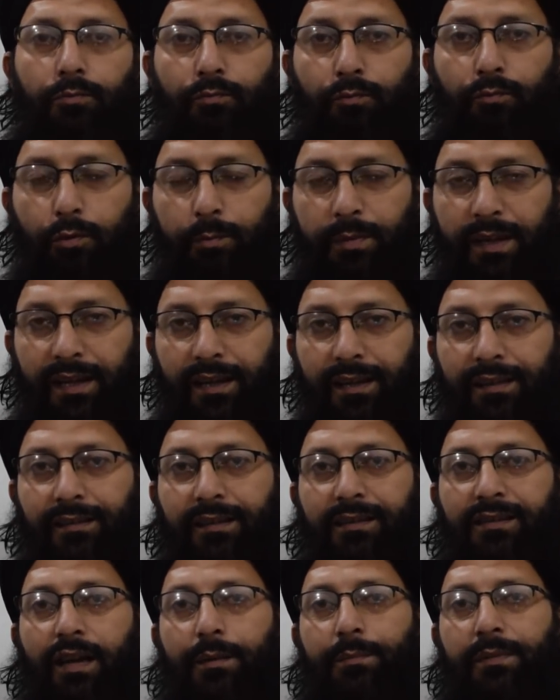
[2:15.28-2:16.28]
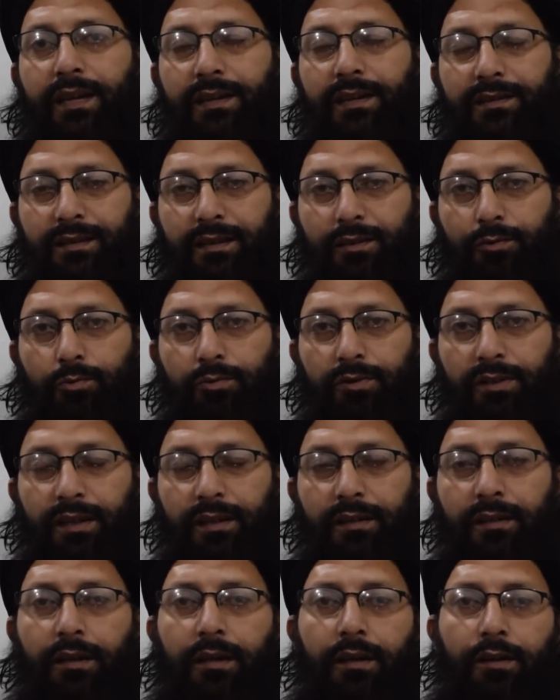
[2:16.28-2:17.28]
वो भी एक इंतजामी हैसियत होती
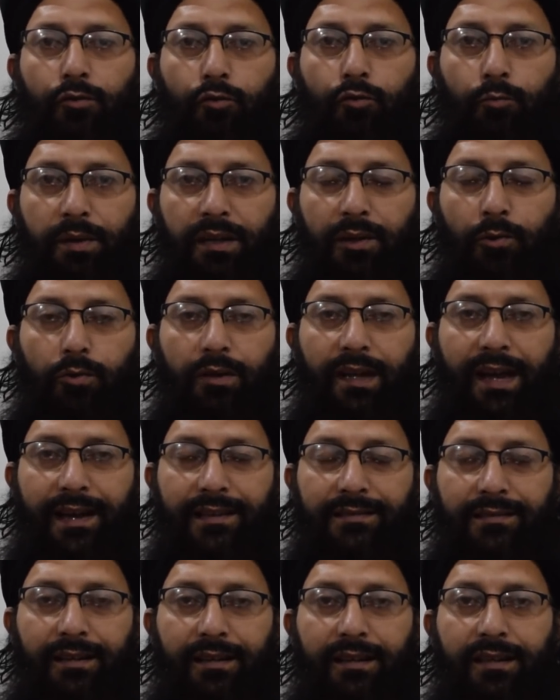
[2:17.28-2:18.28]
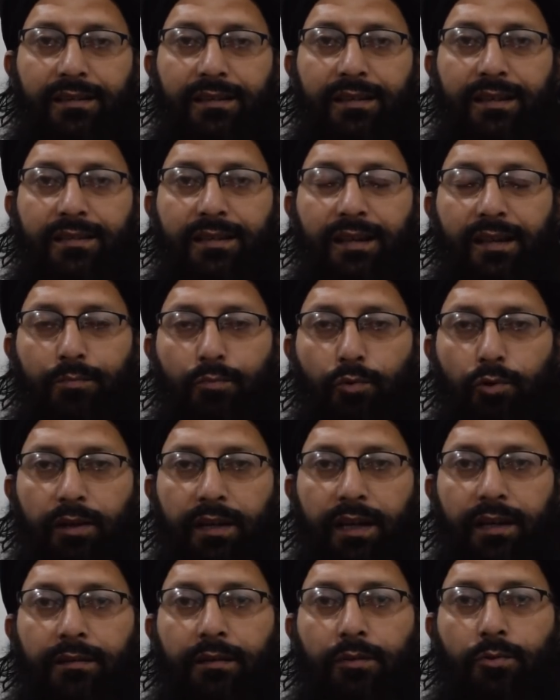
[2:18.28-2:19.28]
है तो बिल्कुल ऐसे ही जैसे एक
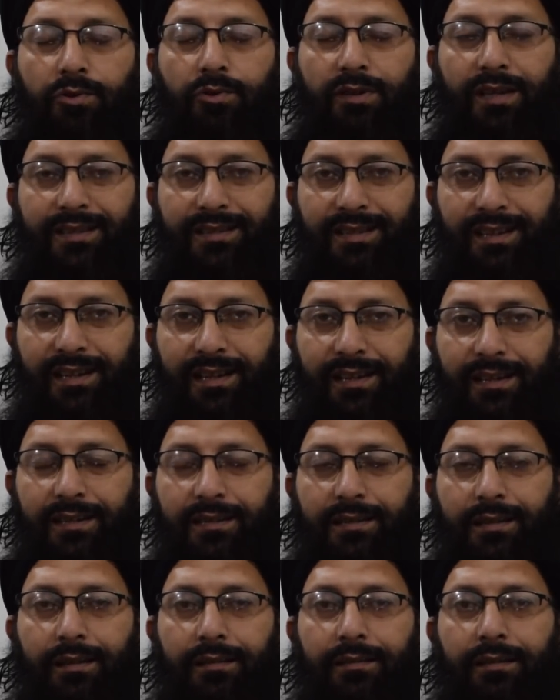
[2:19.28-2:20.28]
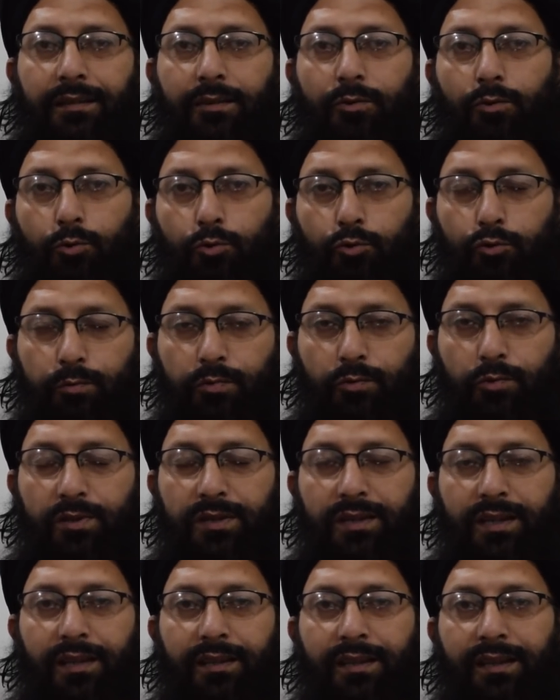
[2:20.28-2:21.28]
मुल्क के अंदर उसके ज़िले की सरहदें और सूबों की
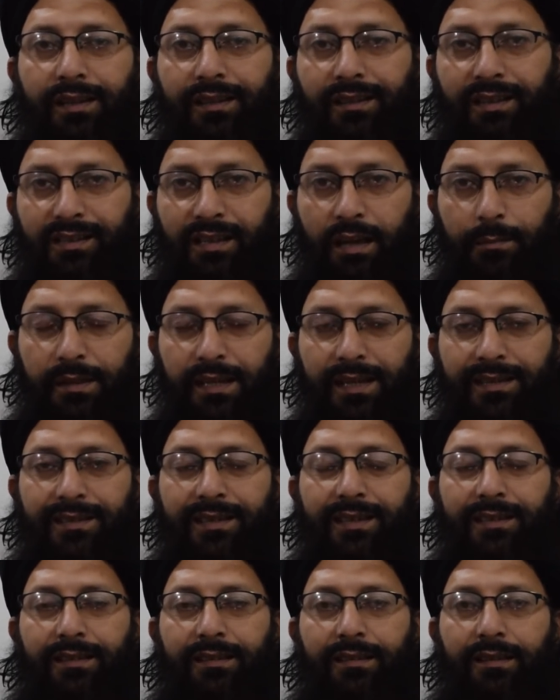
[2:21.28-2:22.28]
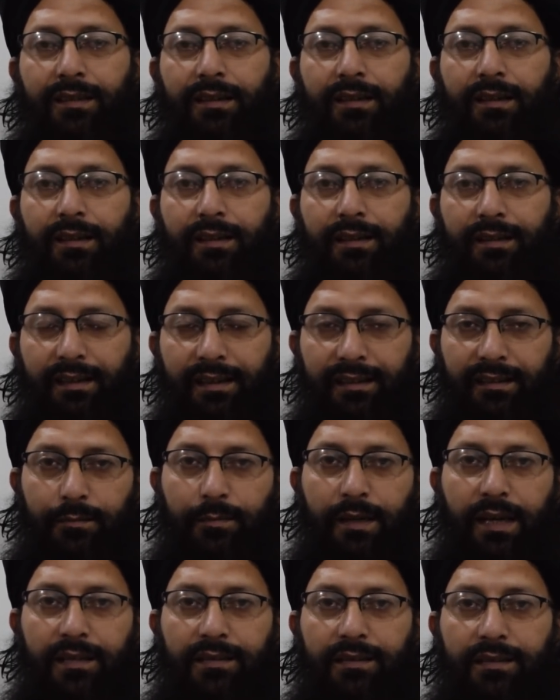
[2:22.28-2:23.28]
सरहदें इंतजामी हैसियत के
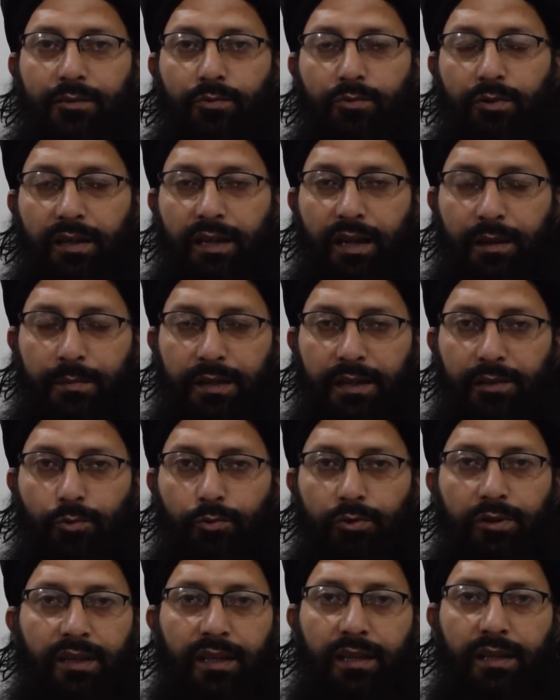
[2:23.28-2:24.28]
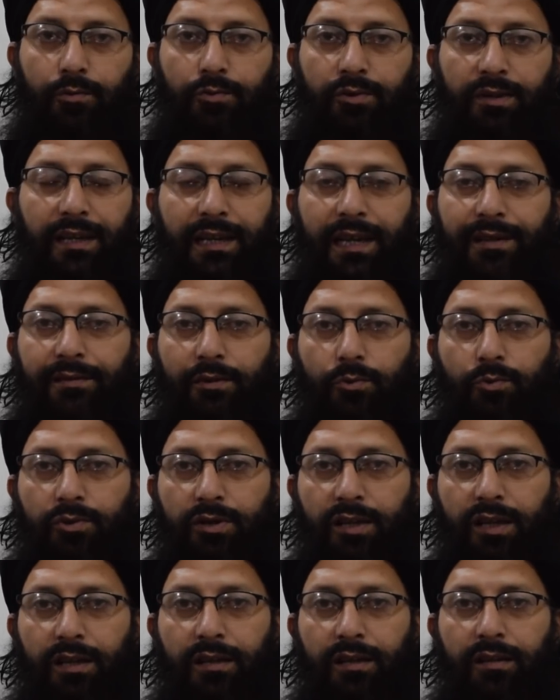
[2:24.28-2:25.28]
अतबार से उनकी अहमियत होती है उसके अलावा
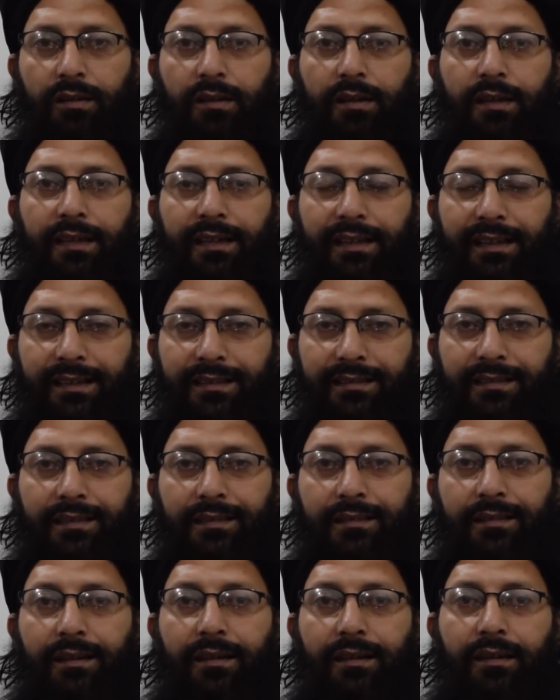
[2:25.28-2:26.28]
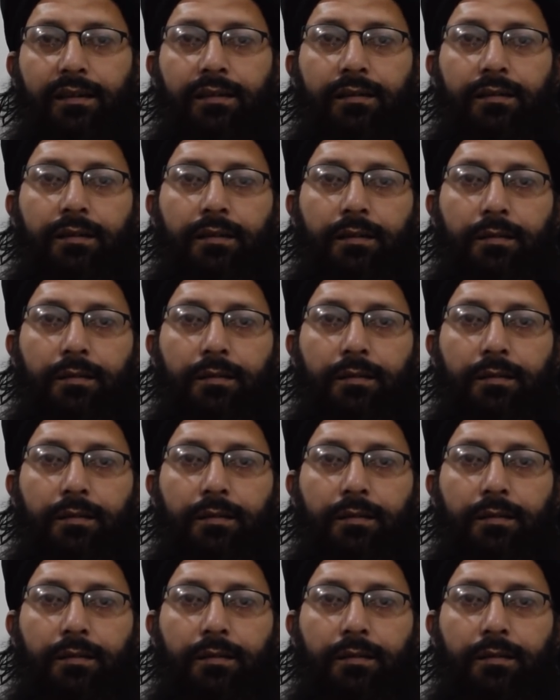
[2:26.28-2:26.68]
कुछ नहीं इसी तरह